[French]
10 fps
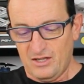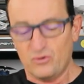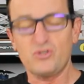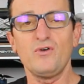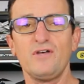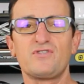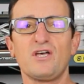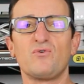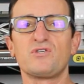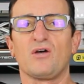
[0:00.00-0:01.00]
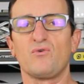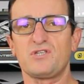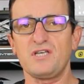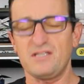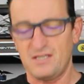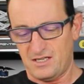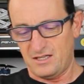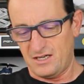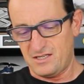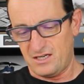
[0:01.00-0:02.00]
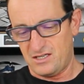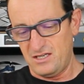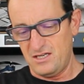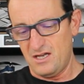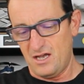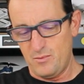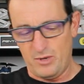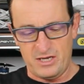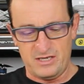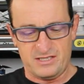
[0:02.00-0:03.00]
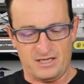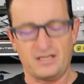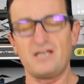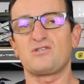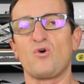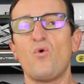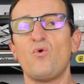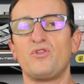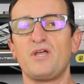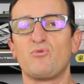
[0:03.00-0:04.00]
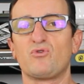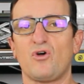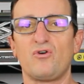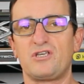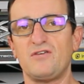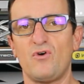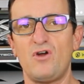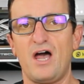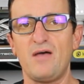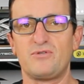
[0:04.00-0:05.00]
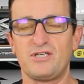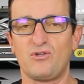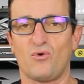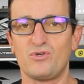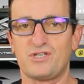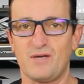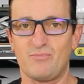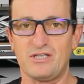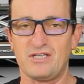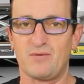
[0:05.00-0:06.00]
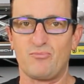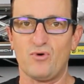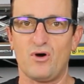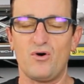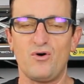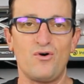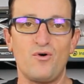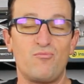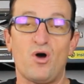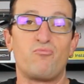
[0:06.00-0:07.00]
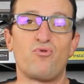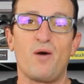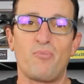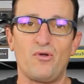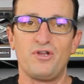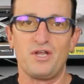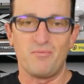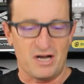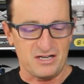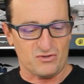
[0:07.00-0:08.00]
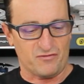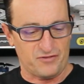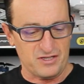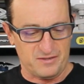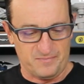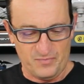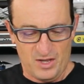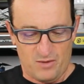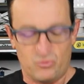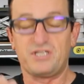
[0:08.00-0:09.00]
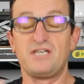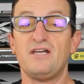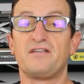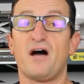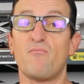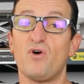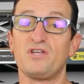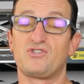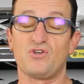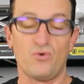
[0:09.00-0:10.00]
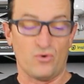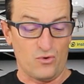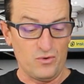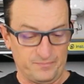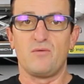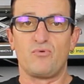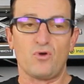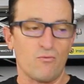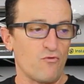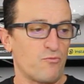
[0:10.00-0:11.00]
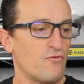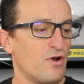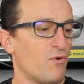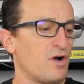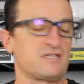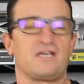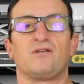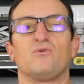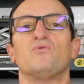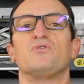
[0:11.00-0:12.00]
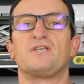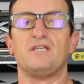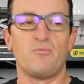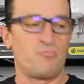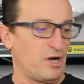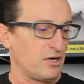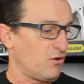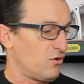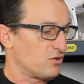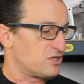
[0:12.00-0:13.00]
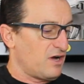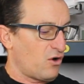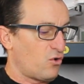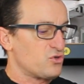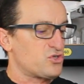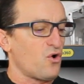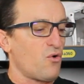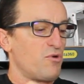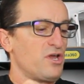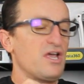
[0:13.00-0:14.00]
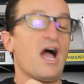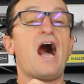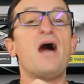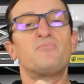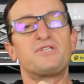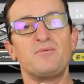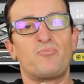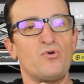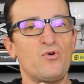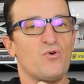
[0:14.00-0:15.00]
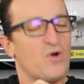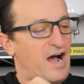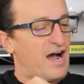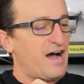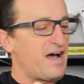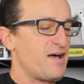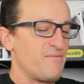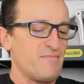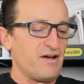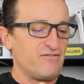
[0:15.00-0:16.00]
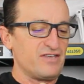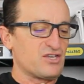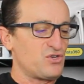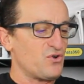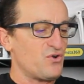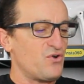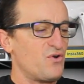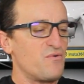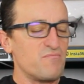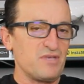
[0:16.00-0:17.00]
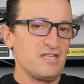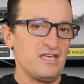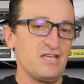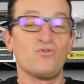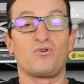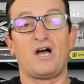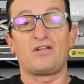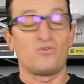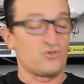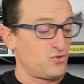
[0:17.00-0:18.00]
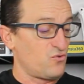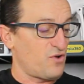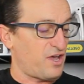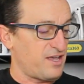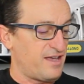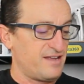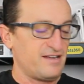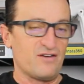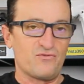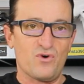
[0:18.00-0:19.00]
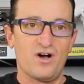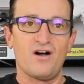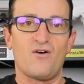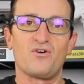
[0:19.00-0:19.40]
Donc ce F007, il s'adresse à qui eh ben, il s'adresse aux débutants qui veulent un petit drone sympathique pour, euh, bah, apprendre les bases en fait, puisqu'il est à moins de 100 euros. Et puis comme vous pouvez le voir, c'est un drone qui n'est pas grand, qui va ressembler un petit peu à un Mavic euh, Mini, donc attention, rien à voir